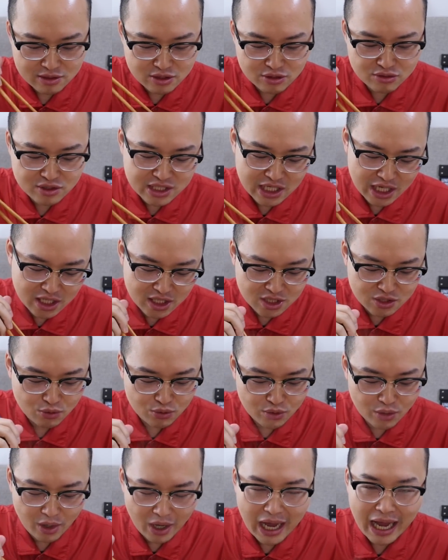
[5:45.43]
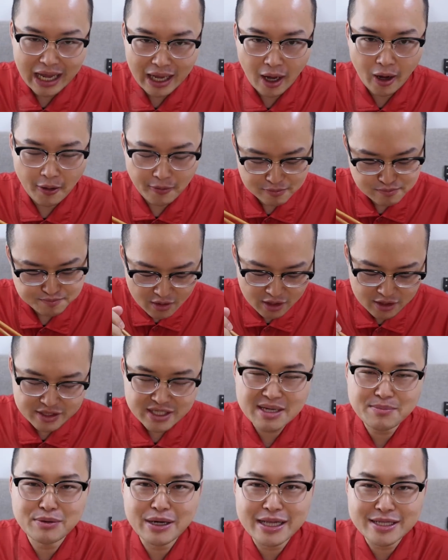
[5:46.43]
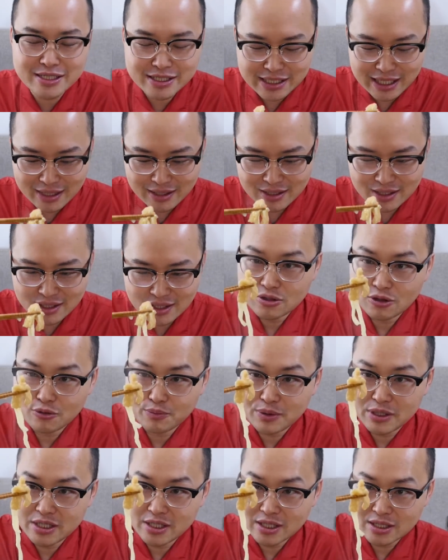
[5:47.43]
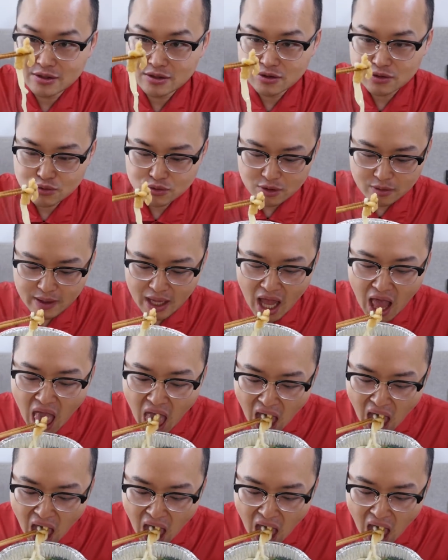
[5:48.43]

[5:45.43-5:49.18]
这种加热的我还好，可是也不难吃了。豆皮跟乌龙面，